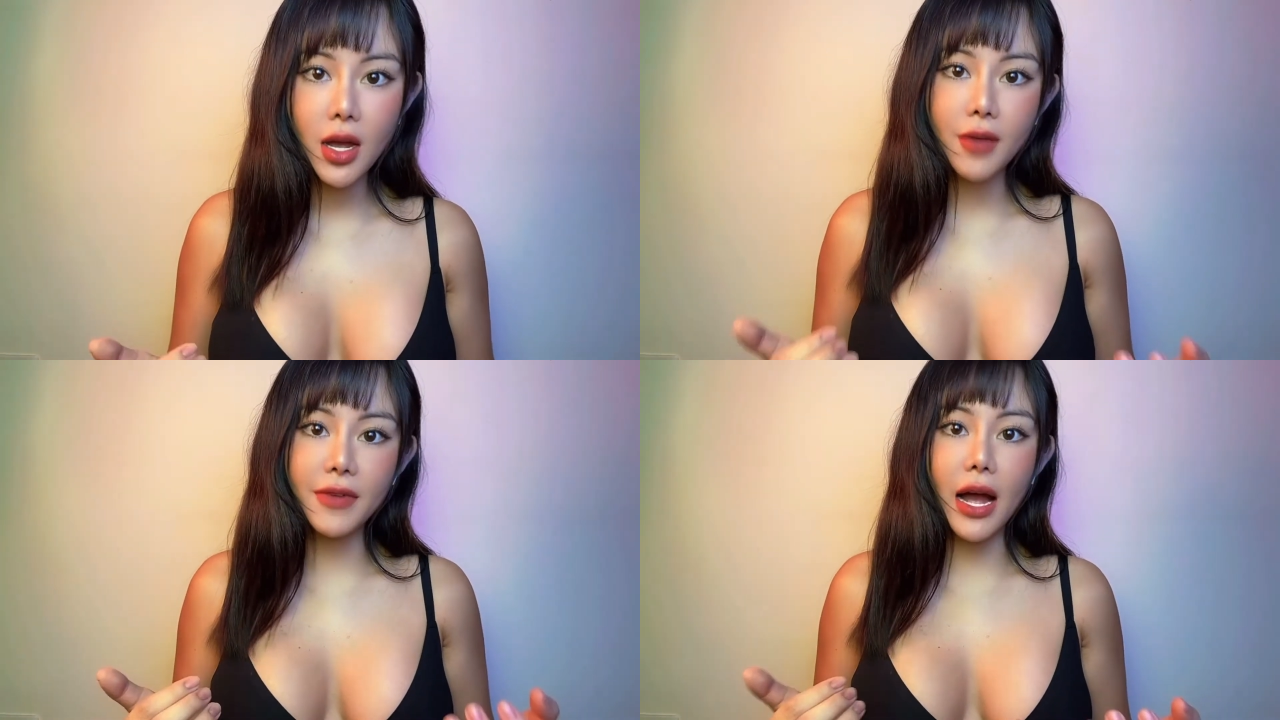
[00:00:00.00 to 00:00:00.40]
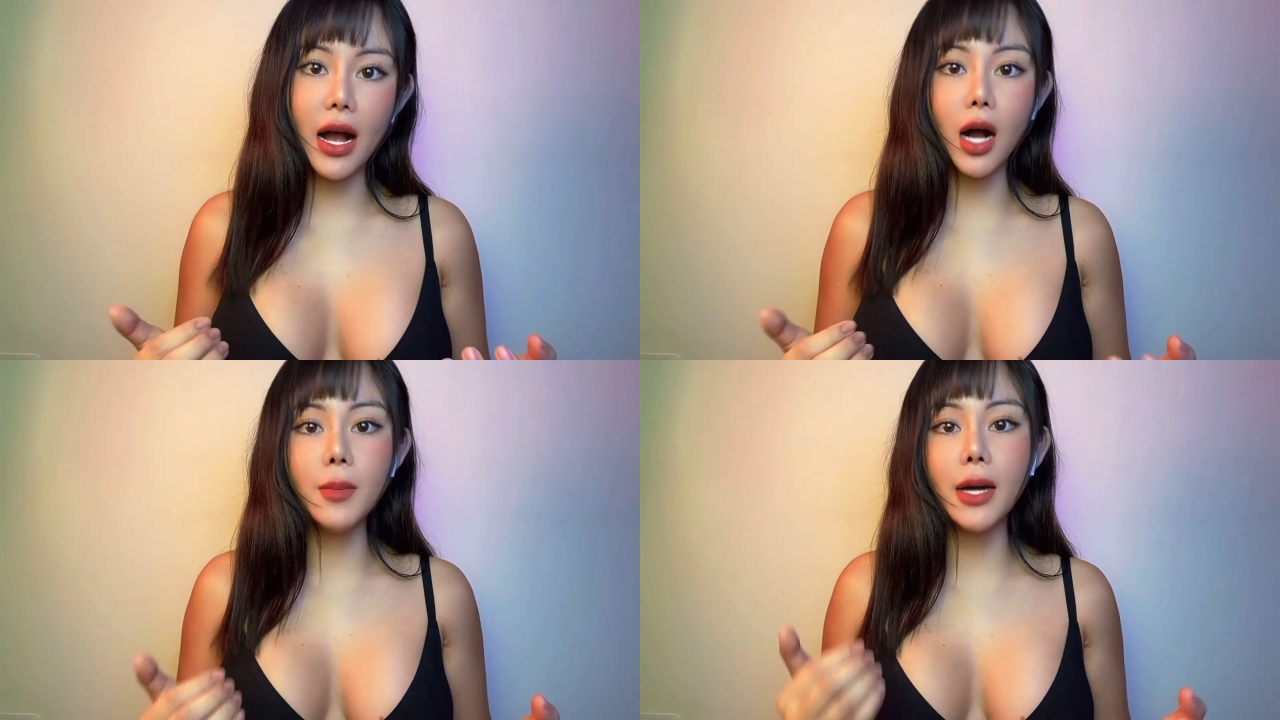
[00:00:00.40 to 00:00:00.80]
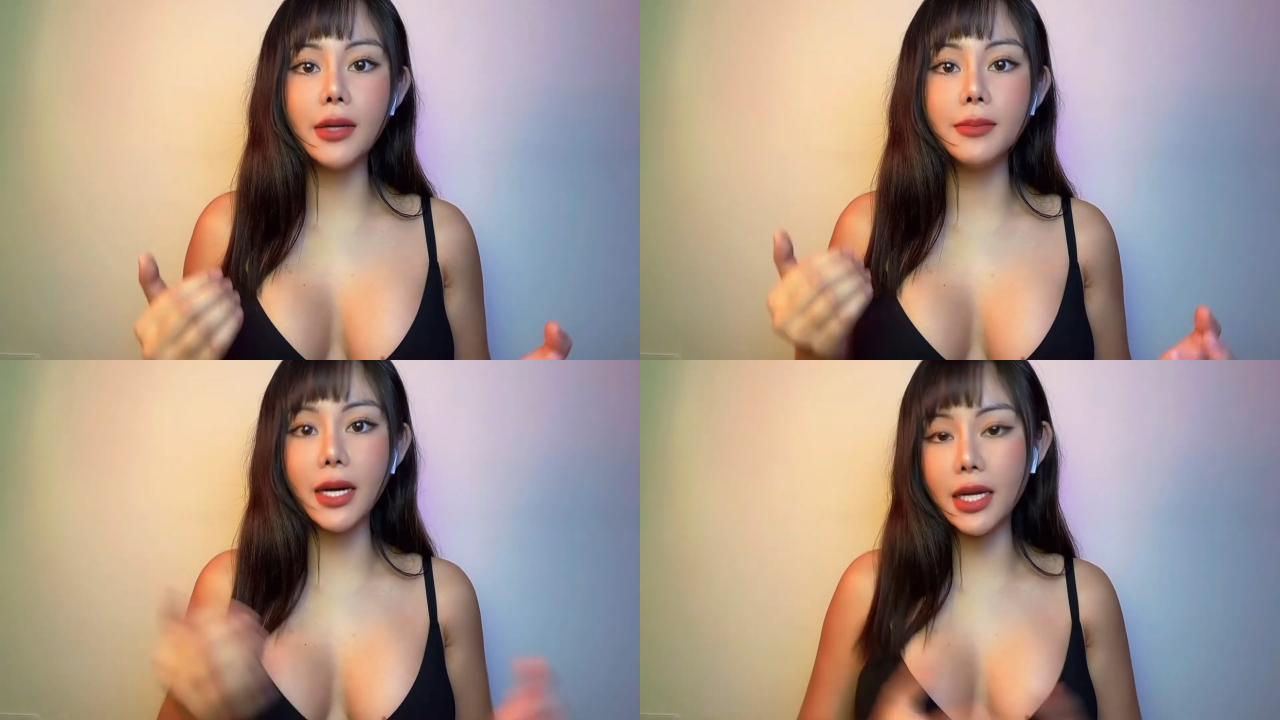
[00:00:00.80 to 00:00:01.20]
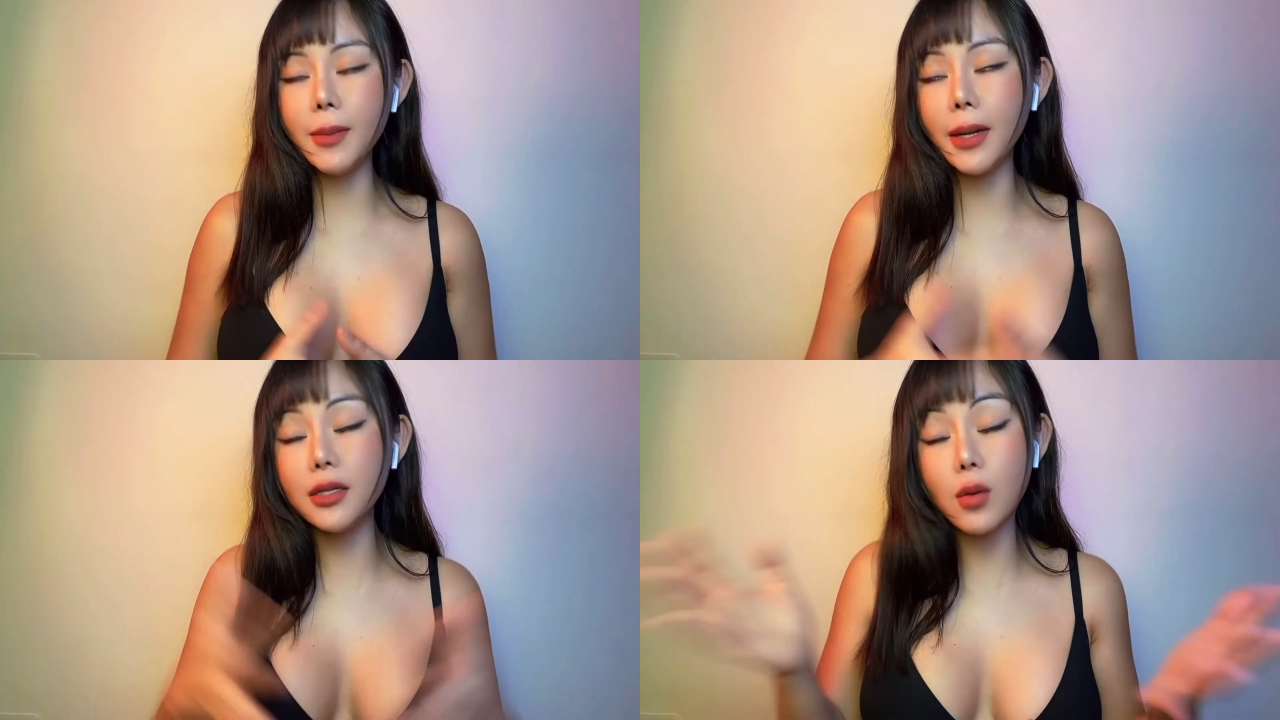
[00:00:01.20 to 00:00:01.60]
và ở bên
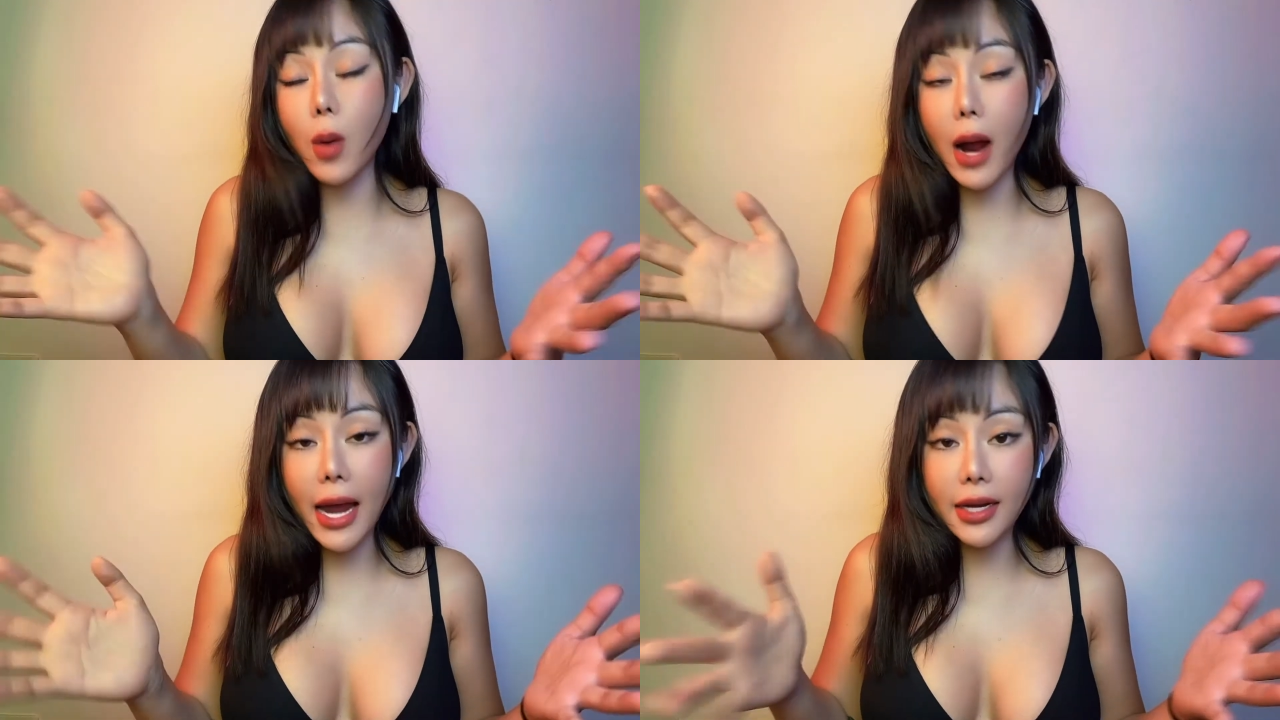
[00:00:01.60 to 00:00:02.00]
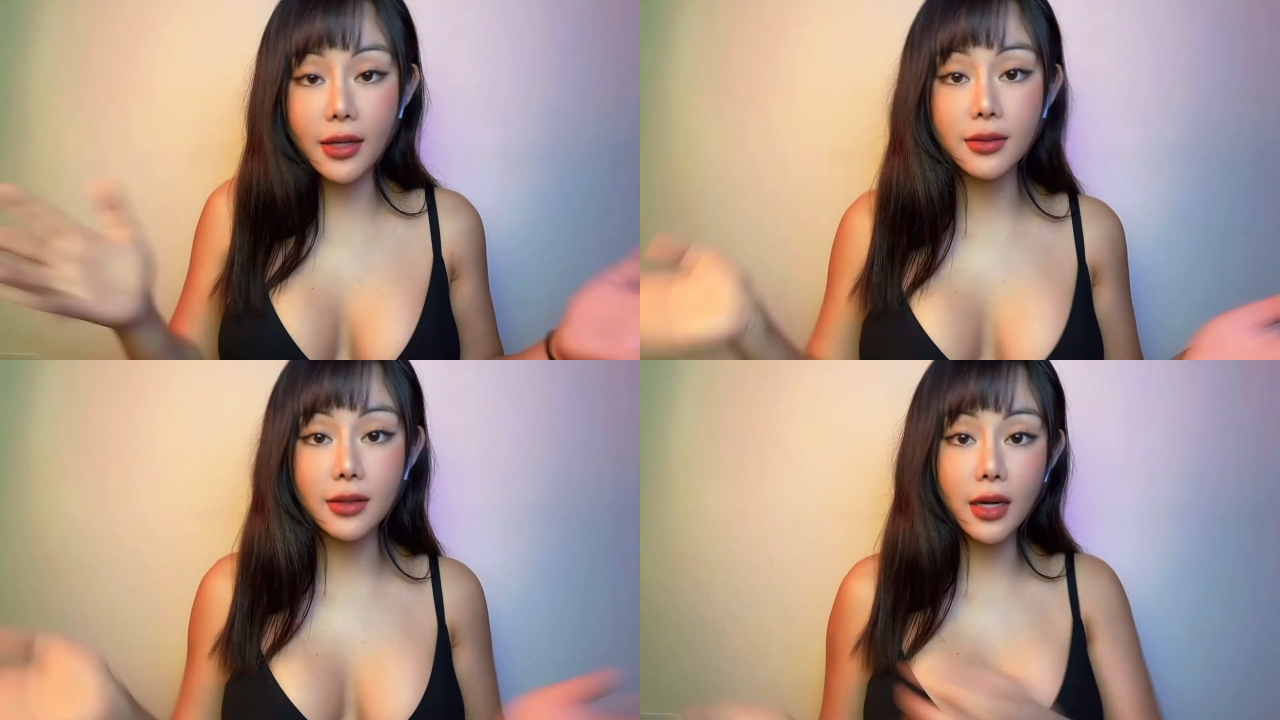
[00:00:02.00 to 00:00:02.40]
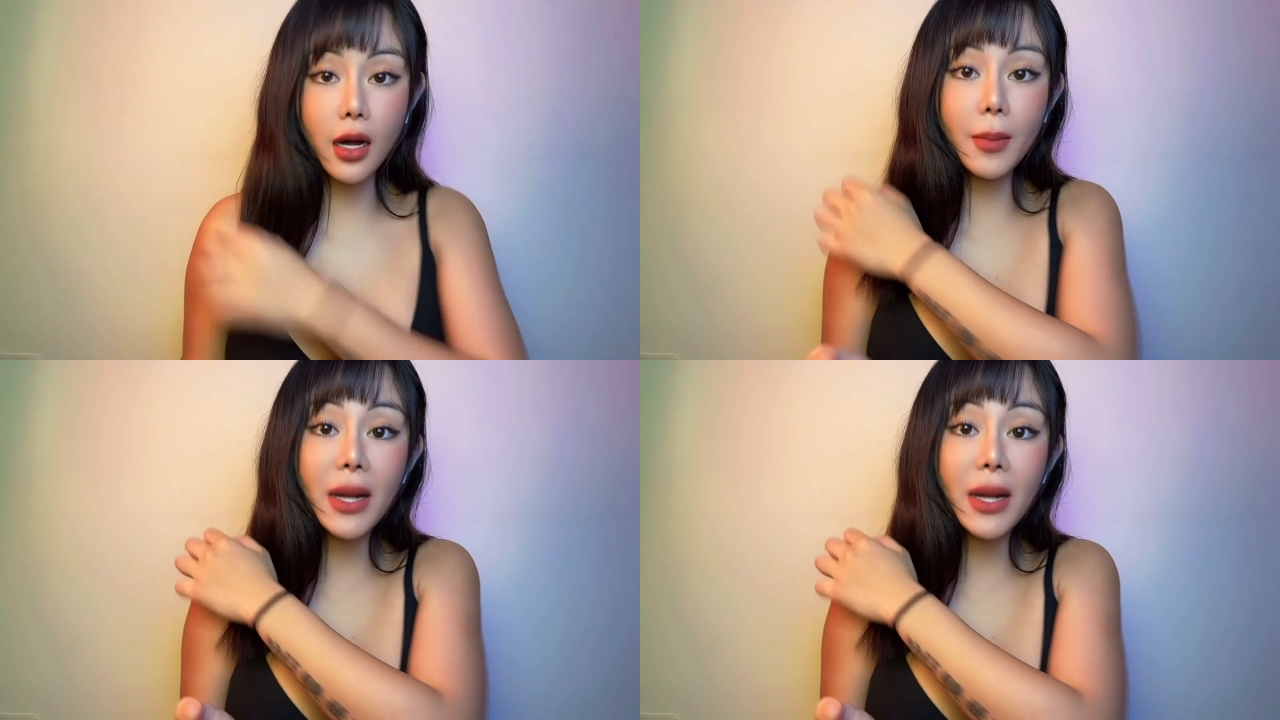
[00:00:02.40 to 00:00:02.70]
Mỹ bên nước ngoài á à,